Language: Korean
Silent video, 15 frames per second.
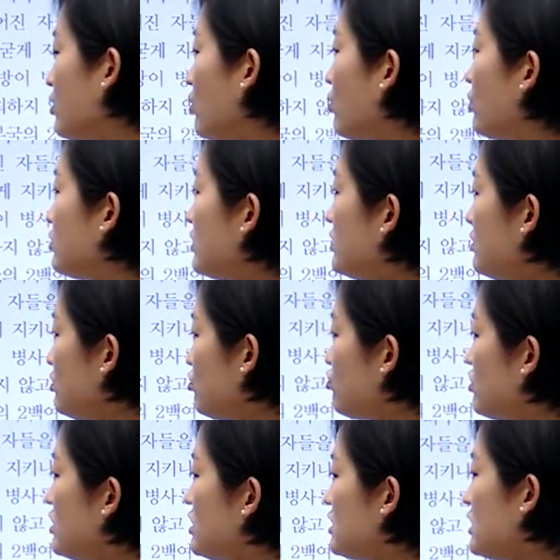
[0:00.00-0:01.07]
요거는
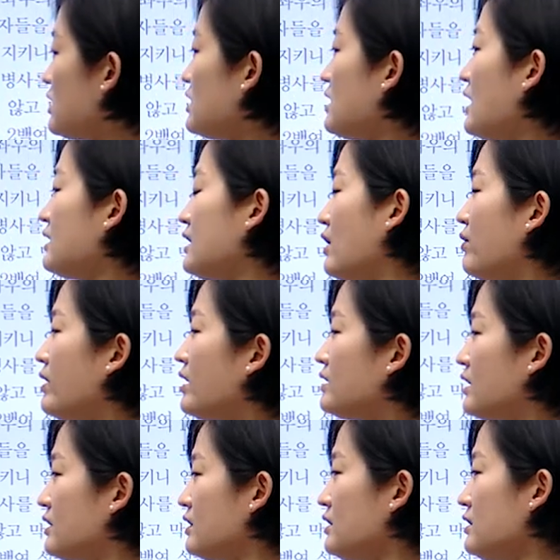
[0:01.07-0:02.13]
뒷시기에 나와야
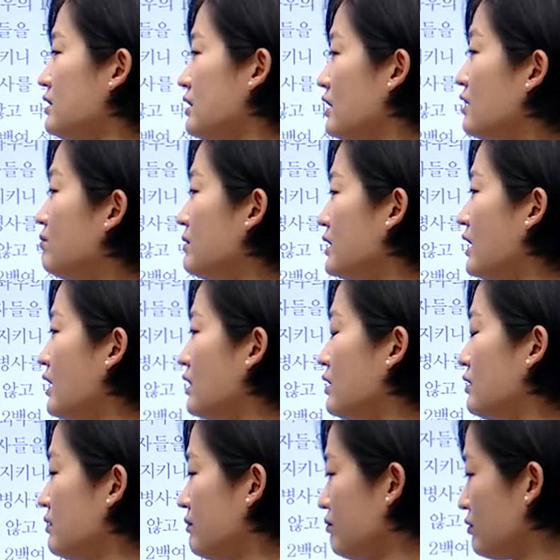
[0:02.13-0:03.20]
되는 얘기입니다.
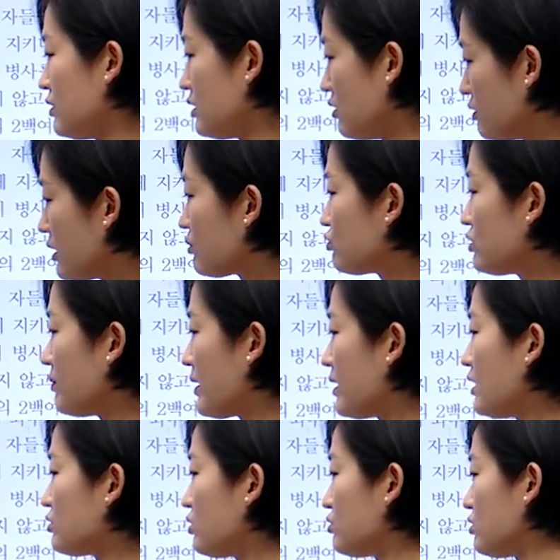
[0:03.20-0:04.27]
연합군이
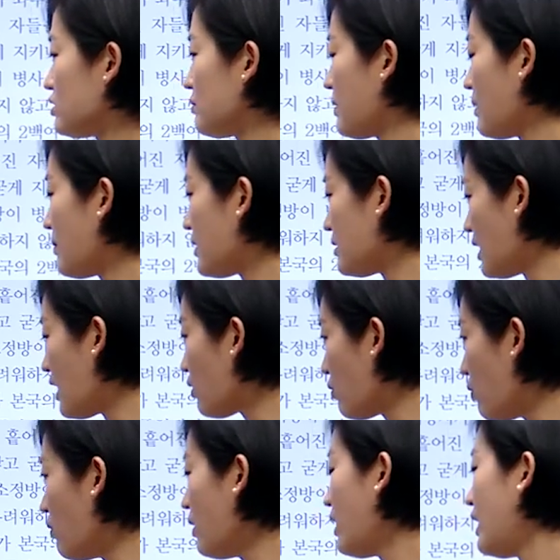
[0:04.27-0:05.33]
백강전투에서 패배를
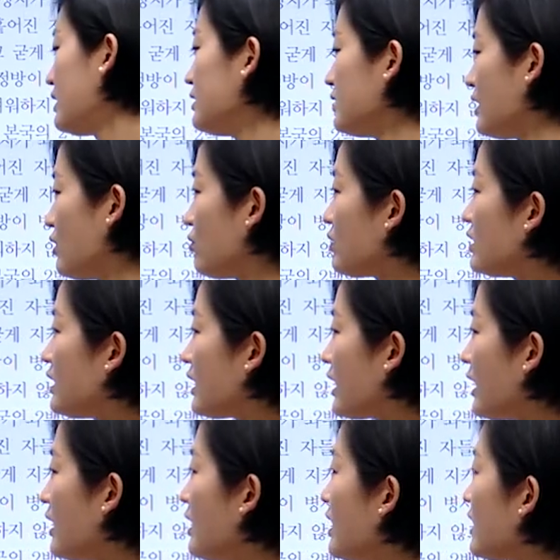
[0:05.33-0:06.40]
하고 하는
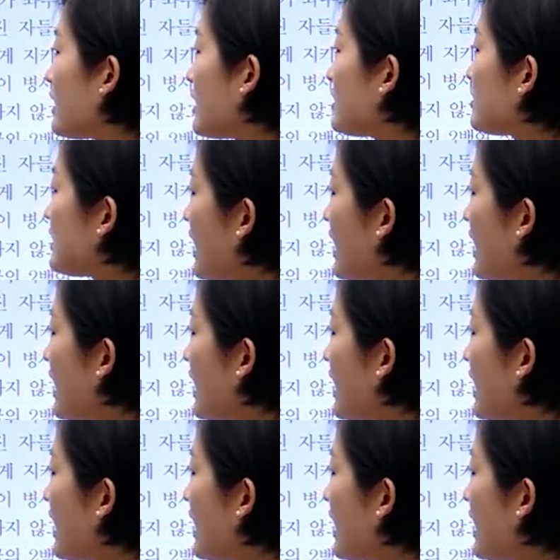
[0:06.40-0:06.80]
내용이니까 그래서